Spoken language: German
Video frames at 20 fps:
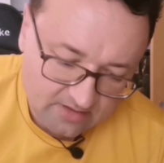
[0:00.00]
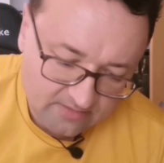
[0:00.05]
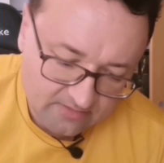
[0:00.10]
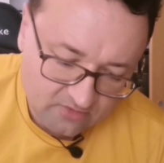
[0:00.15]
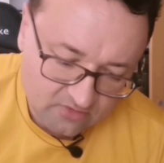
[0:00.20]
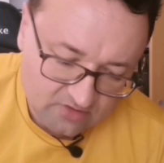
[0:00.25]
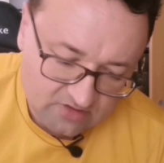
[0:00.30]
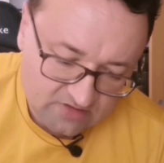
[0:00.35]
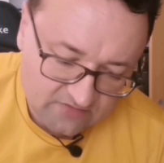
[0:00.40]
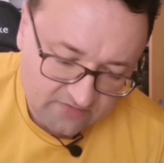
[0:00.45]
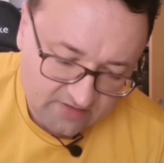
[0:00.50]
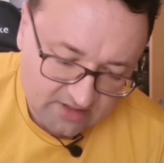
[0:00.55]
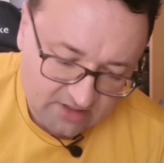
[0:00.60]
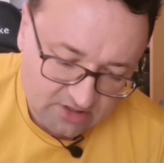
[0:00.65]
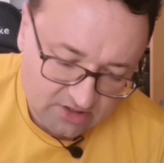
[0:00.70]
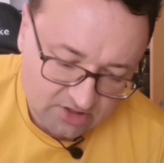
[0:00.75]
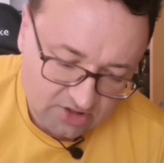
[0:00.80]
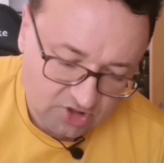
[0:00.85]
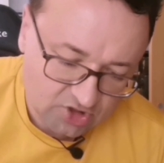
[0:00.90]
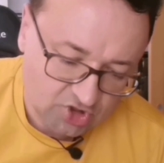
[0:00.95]
Ähm, und
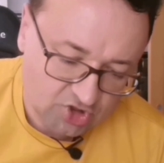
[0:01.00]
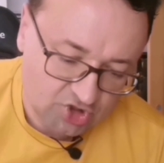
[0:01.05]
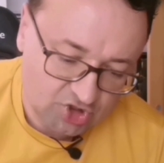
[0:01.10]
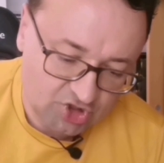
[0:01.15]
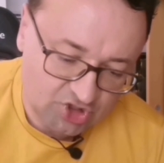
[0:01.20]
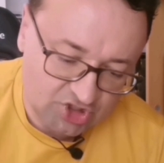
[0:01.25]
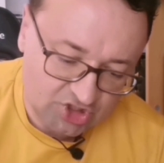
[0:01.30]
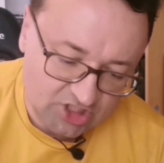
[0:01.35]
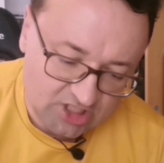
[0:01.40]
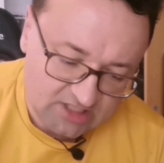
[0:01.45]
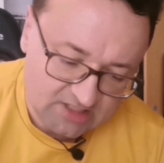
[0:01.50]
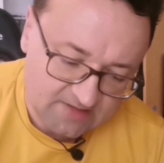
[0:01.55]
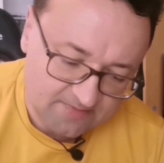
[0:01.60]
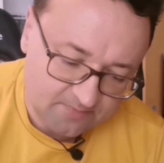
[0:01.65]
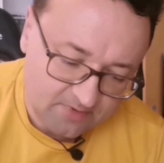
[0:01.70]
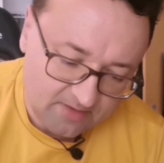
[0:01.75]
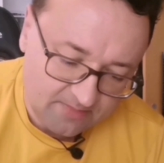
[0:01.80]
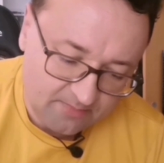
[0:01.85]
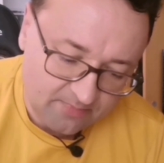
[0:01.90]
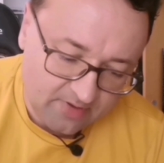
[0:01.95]
zwar
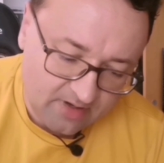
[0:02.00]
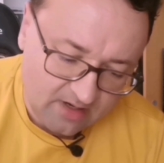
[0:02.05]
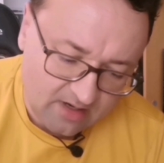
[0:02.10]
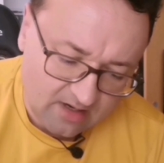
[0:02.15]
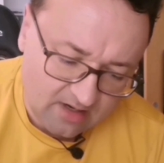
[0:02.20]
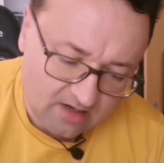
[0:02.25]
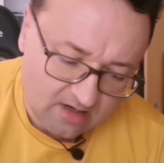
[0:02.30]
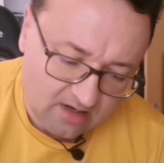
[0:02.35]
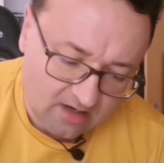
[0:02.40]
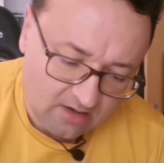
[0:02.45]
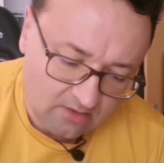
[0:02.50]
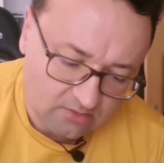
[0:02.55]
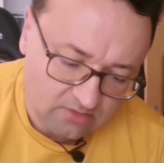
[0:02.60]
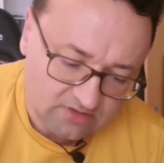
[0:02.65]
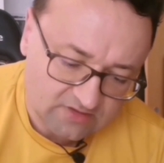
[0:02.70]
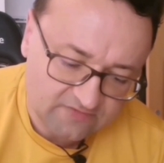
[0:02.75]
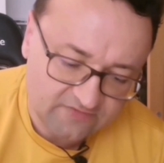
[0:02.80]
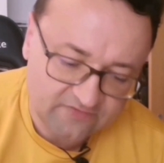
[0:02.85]
Jasper Park,